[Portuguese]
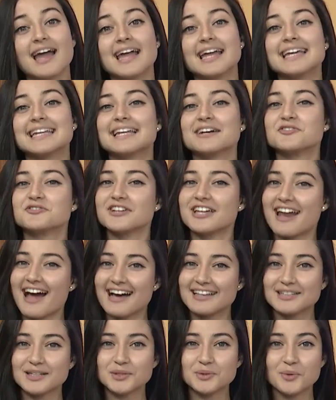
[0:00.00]
E na
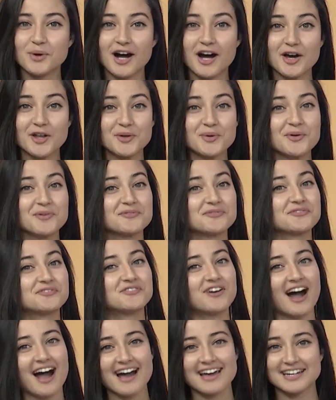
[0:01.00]
virada do ano,
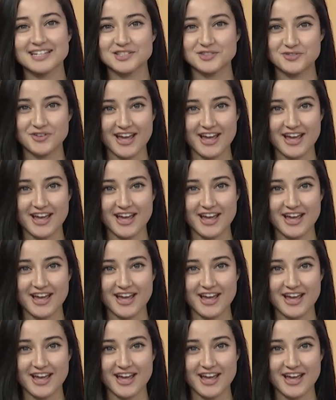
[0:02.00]
várias